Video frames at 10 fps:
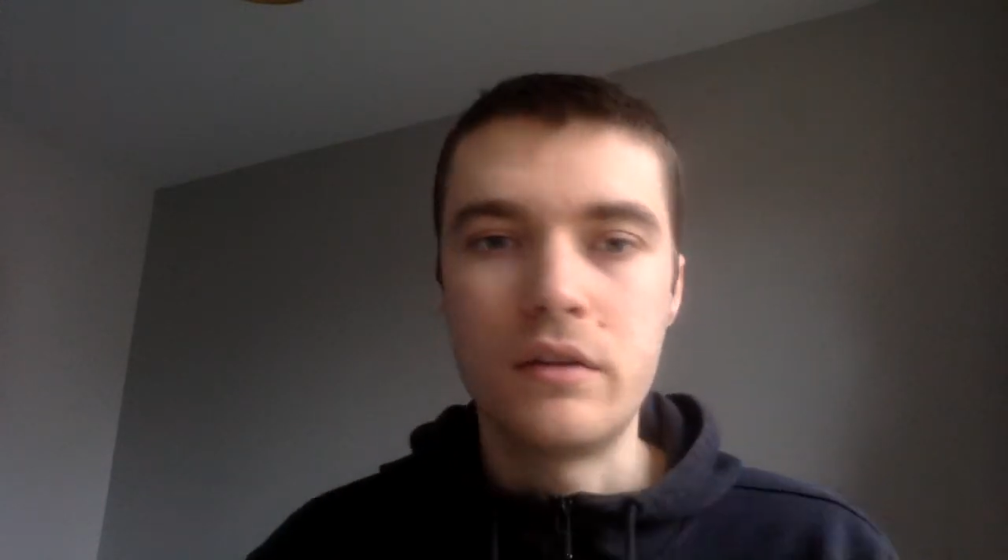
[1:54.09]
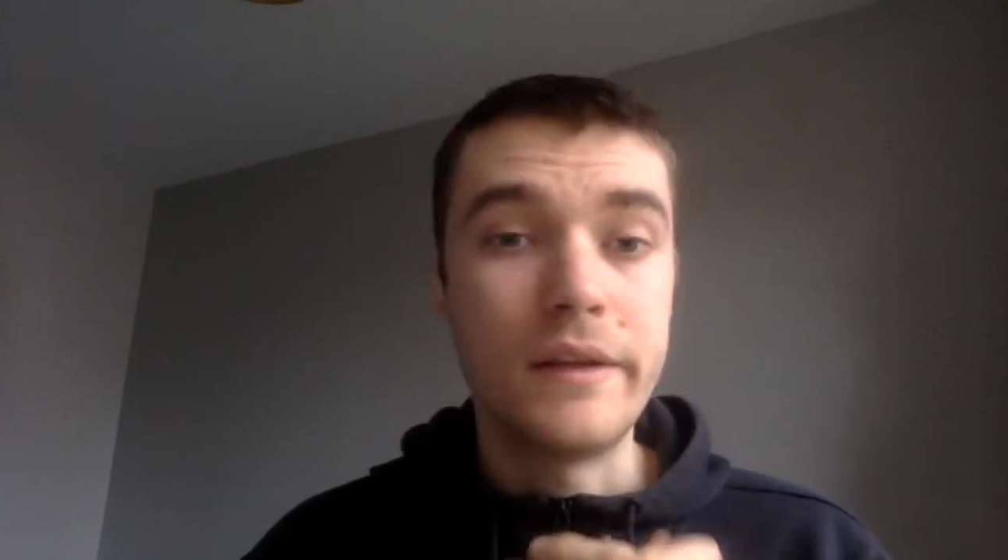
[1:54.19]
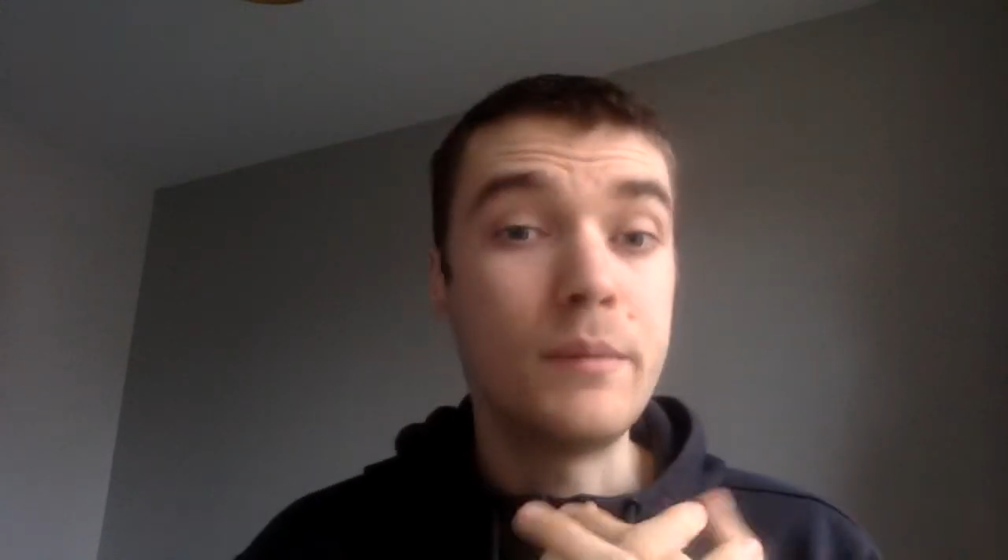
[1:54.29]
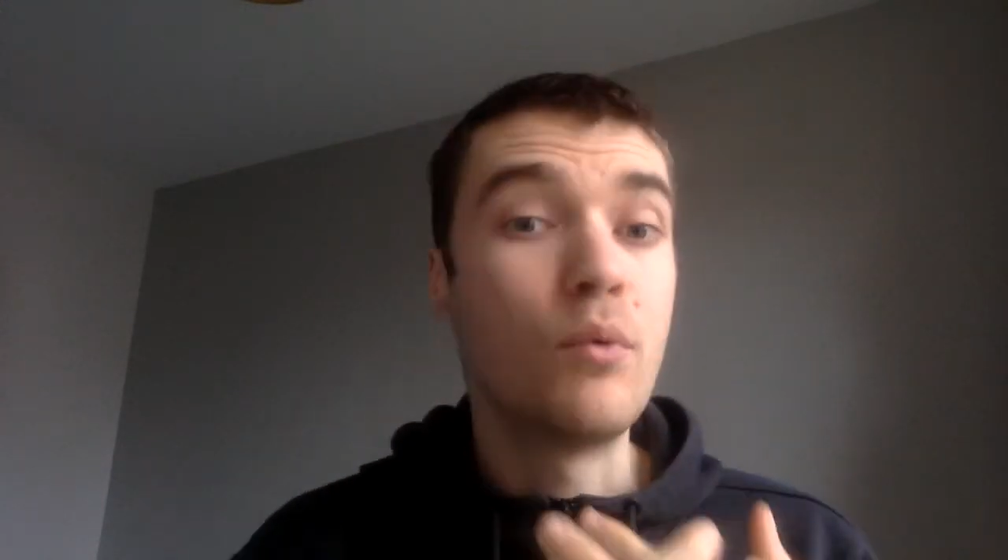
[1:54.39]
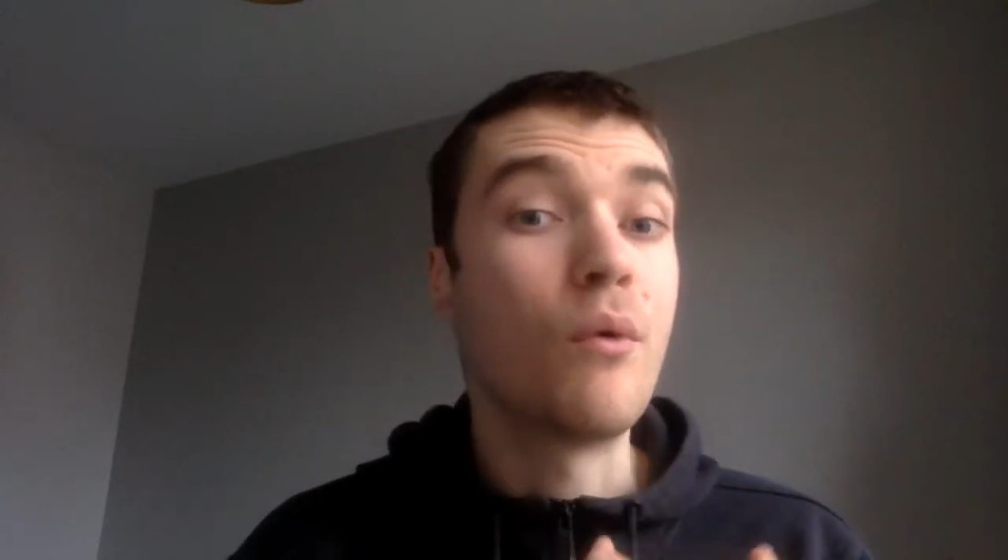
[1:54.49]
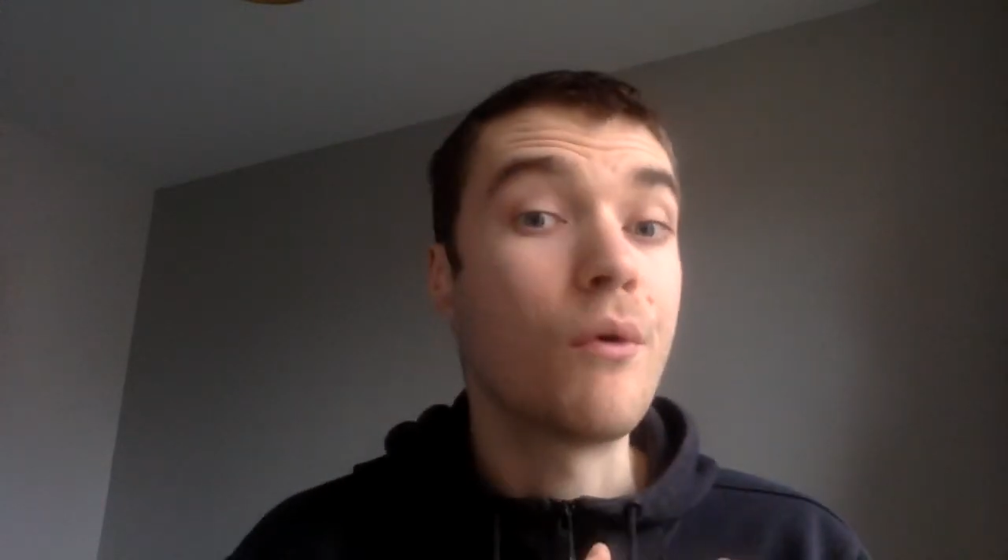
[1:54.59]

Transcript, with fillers: des bons